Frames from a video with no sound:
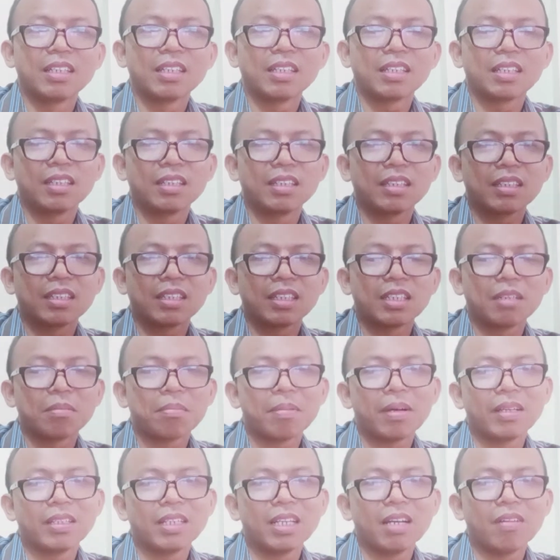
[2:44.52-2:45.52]
eh,
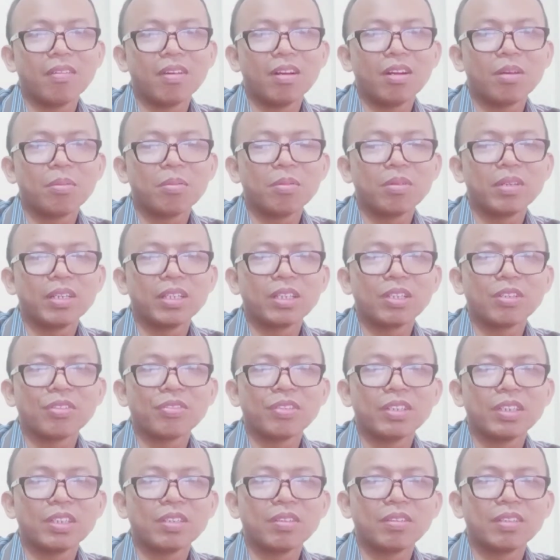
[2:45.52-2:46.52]
kedepannya walaupun itu
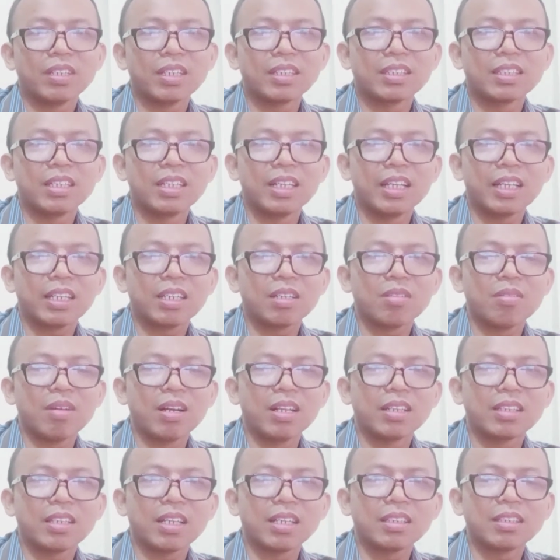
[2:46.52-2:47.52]
videonya jelek,
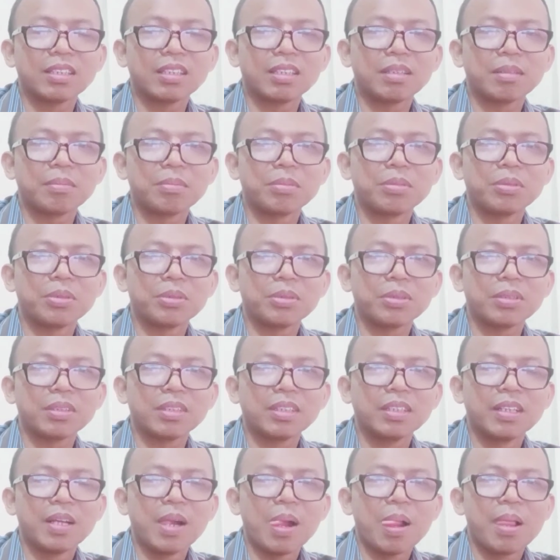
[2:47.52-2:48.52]
kualitasnya buruk,
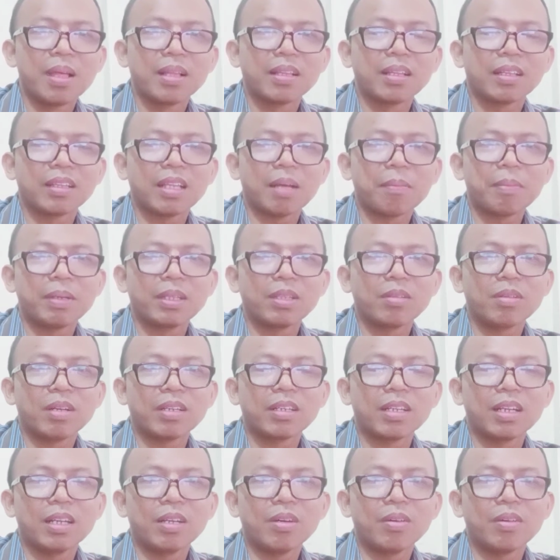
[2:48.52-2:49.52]
tetapi itu
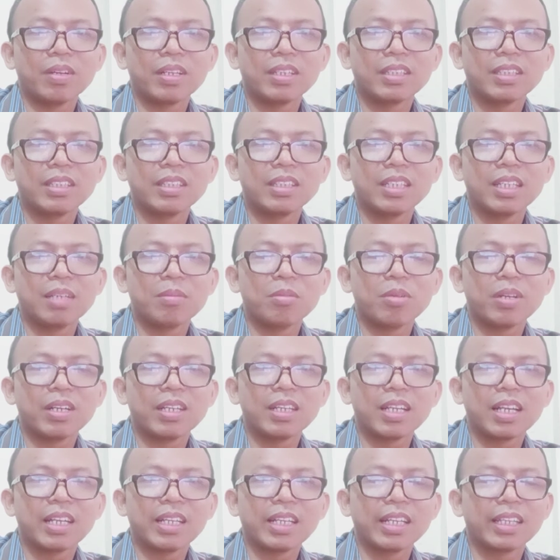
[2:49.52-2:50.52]
adalah orisinil murni
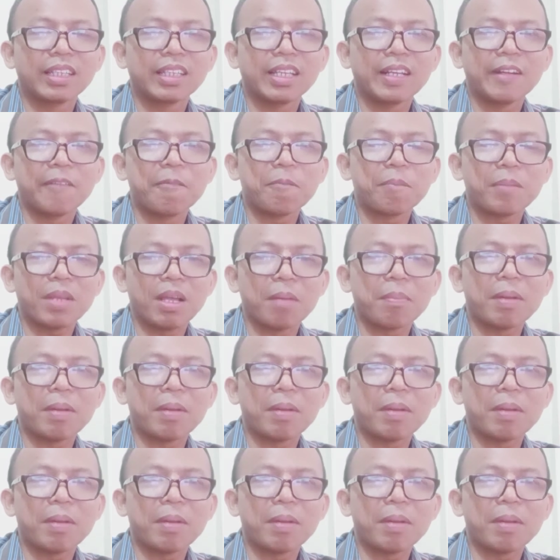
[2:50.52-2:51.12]
dari kita.